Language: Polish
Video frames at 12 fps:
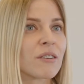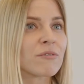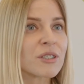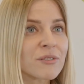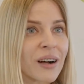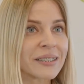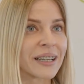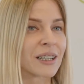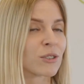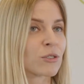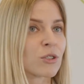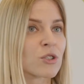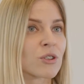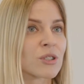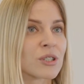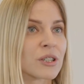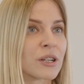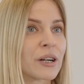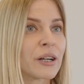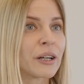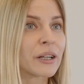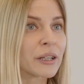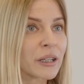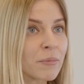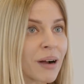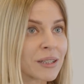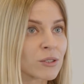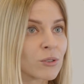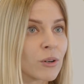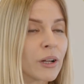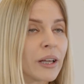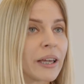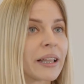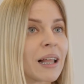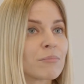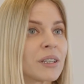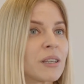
wyzwaniach dotyczących klimatu. I dla mnie